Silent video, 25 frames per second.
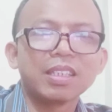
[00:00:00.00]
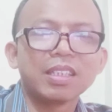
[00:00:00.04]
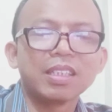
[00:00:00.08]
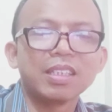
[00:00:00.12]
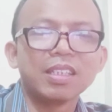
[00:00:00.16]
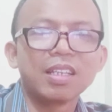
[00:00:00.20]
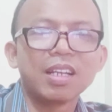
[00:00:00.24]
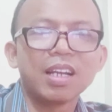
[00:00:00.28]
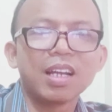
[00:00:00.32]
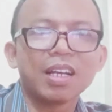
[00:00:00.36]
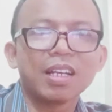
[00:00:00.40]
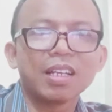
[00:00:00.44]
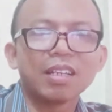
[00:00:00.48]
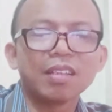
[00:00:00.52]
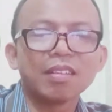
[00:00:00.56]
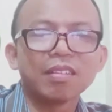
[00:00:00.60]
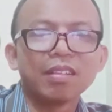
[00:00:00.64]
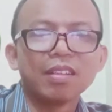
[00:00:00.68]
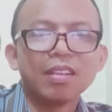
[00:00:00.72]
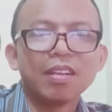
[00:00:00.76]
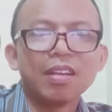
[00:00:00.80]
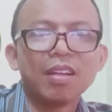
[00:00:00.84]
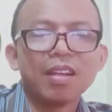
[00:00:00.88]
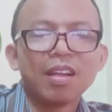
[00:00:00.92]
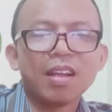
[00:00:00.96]
hilang
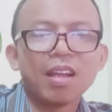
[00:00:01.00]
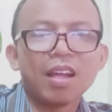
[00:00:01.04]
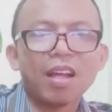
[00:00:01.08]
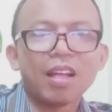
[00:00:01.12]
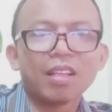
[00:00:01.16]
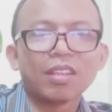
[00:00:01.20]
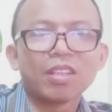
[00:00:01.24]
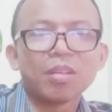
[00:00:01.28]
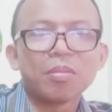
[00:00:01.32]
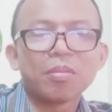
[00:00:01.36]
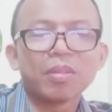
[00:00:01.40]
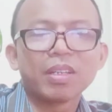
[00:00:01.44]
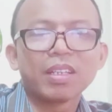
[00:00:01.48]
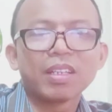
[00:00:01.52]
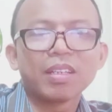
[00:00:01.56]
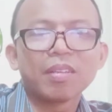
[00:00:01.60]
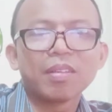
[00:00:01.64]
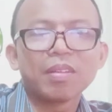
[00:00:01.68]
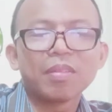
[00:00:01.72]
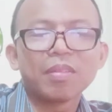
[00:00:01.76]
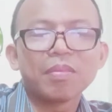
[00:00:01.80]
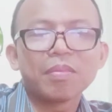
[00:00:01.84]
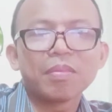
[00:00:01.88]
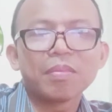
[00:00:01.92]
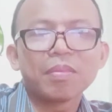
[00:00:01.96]
atau mungkin
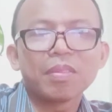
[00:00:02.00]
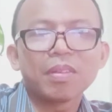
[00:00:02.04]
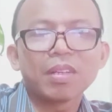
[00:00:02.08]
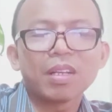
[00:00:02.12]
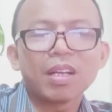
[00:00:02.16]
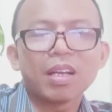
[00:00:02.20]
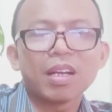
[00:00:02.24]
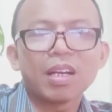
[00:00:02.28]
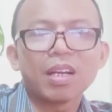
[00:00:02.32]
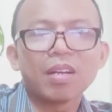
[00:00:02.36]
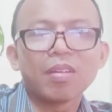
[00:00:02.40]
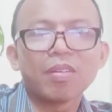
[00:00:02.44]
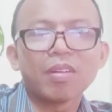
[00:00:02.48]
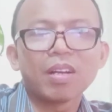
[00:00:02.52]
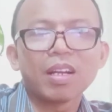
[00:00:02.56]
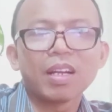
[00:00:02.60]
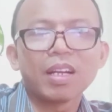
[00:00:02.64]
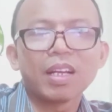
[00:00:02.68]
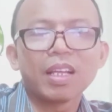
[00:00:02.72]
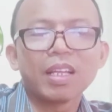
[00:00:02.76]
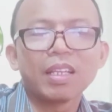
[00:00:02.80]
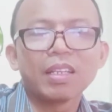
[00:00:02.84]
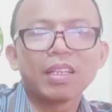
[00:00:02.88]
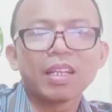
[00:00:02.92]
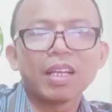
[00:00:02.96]
kanal orang
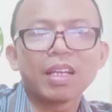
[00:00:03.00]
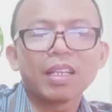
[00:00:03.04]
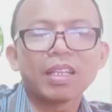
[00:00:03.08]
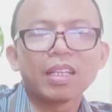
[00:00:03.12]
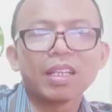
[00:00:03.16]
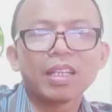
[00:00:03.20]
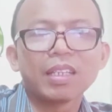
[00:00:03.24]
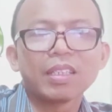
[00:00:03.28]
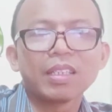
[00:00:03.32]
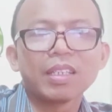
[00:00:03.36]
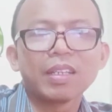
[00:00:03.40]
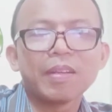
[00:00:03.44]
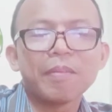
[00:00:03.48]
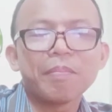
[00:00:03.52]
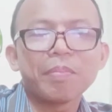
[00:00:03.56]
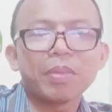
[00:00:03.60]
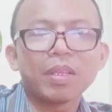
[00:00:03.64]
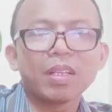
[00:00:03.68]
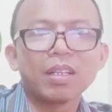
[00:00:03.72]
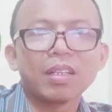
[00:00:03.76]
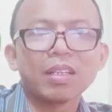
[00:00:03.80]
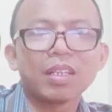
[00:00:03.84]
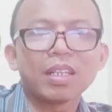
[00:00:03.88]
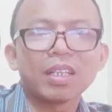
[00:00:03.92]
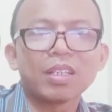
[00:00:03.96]
lain akhirnya
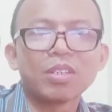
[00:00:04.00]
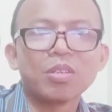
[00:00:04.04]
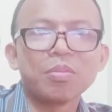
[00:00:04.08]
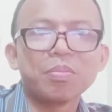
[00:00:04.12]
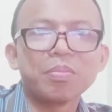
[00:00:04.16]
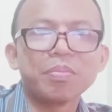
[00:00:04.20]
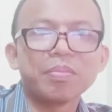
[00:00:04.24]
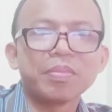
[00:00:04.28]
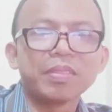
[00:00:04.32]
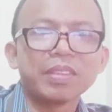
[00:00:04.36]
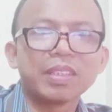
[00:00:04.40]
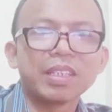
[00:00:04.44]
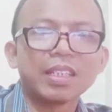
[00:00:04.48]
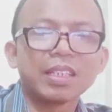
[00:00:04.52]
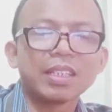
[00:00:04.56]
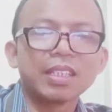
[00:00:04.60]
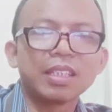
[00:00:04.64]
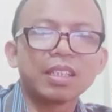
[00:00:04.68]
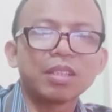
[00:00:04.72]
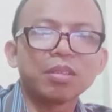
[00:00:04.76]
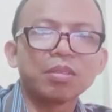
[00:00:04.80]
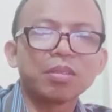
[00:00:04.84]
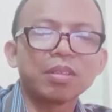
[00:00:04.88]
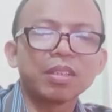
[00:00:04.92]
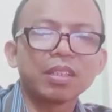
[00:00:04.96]
e, redup
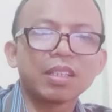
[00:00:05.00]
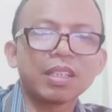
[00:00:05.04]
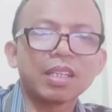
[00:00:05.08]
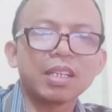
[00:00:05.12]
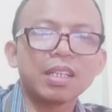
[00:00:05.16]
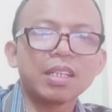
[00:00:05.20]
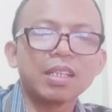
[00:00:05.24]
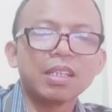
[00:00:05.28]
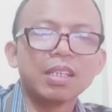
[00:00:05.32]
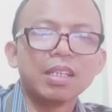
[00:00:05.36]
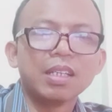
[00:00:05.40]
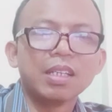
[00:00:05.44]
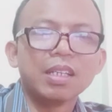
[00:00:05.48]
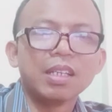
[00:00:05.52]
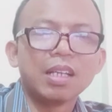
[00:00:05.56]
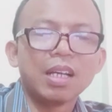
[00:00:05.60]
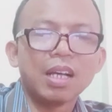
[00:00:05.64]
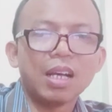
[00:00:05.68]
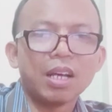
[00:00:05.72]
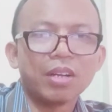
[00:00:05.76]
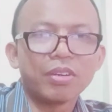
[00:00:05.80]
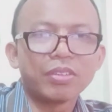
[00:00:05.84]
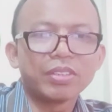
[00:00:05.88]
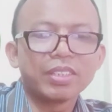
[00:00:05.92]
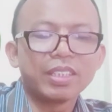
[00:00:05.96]
jadi itu kita
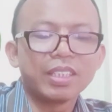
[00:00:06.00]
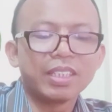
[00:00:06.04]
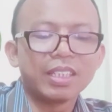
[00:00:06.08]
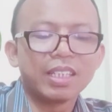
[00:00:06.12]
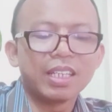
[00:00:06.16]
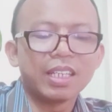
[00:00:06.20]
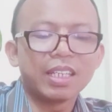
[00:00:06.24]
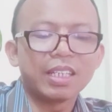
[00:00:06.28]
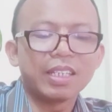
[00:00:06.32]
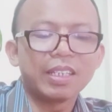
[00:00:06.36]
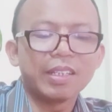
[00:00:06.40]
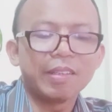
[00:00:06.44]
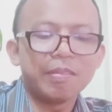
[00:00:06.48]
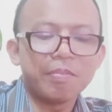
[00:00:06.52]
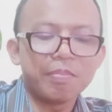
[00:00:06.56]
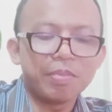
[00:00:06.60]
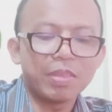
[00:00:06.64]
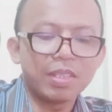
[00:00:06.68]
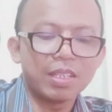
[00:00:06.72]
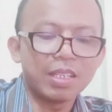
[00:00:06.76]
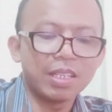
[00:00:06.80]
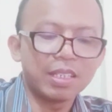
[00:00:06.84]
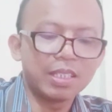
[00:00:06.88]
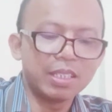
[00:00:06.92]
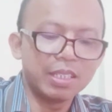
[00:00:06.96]
harus hindari
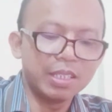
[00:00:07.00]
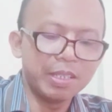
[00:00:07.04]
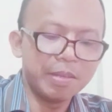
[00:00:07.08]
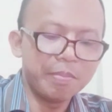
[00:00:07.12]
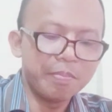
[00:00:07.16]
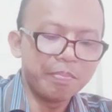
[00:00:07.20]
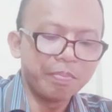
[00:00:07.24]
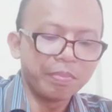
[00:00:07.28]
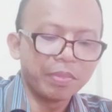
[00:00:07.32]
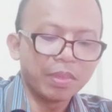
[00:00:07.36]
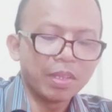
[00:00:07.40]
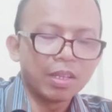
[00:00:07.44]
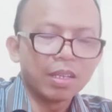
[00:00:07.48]
jadi